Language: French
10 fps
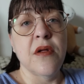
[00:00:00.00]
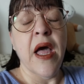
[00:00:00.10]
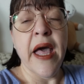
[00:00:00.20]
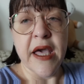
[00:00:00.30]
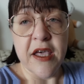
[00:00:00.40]

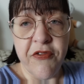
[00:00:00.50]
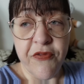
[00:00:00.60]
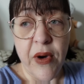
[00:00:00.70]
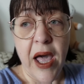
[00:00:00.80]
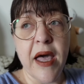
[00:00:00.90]
un
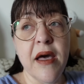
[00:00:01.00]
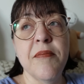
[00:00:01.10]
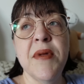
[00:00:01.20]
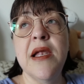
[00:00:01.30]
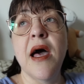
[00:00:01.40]
griffoir,
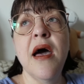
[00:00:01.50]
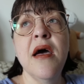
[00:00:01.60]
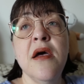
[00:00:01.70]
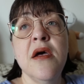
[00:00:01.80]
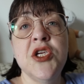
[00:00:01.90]
mais là,
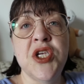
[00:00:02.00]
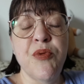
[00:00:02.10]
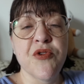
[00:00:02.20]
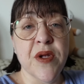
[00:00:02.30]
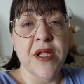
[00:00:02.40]
j'ai
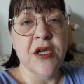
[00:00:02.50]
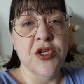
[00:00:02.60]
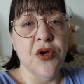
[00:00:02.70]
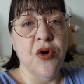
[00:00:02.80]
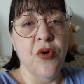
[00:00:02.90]
besoin
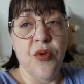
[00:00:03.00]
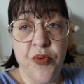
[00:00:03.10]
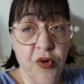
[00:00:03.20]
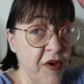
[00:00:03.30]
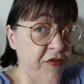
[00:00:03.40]
d'argent
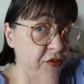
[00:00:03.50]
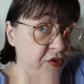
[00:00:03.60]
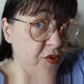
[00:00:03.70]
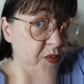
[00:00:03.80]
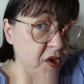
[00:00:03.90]
pour ma
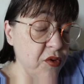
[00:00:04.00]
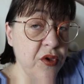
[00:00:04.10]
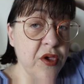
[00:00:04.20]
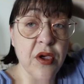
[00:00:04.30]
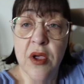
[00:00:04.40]
future
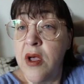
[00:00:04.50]
perruque,